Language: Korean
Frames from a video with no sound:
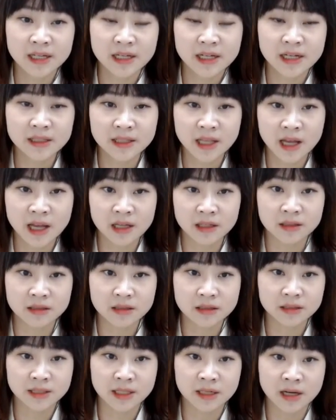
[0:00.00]

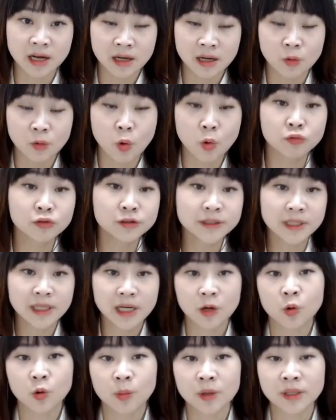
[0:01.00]
일단 그 제가 아까 고분자라고